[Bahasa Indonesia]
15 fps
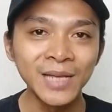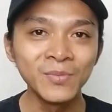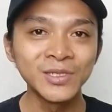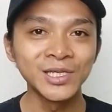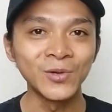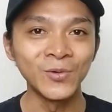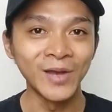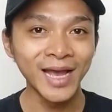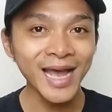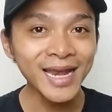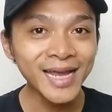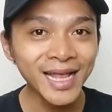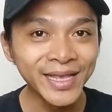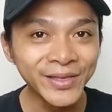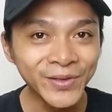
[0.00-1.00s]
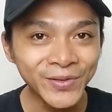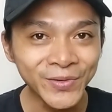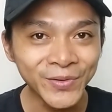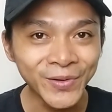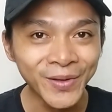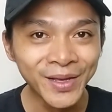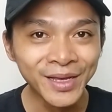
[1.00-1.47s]
kalian bisa gunakan hal itu
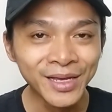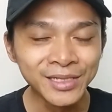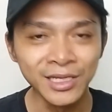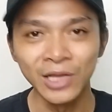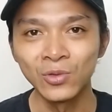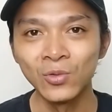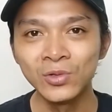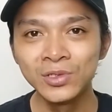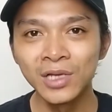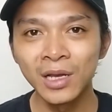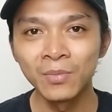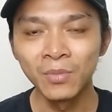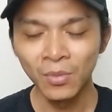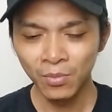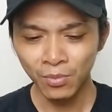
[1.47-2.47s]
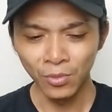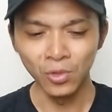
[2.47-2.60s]
tuh satu jam